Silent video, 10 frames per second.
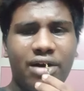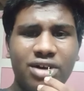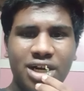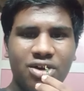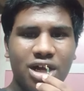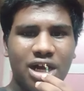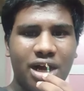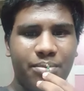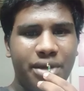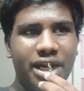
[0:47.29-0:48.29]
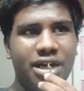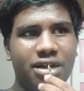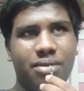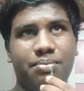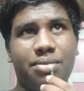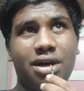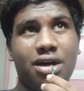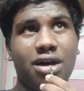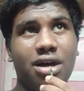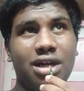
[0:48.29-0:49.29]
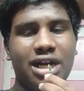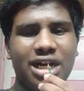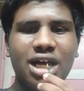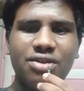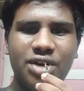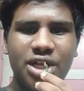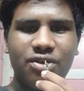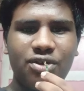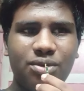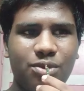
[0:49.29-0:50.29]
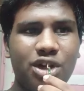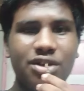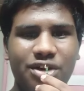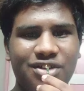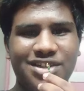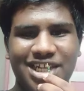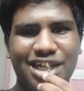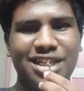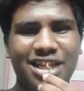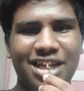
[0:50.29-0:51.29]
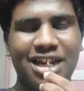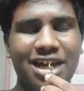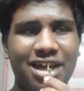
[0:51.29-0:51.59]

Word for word: அவனோட அப்டேட் பா ரெண்டாவது வீடியோவோ மூணாவது வீடியோவோ சரியாக தெரியல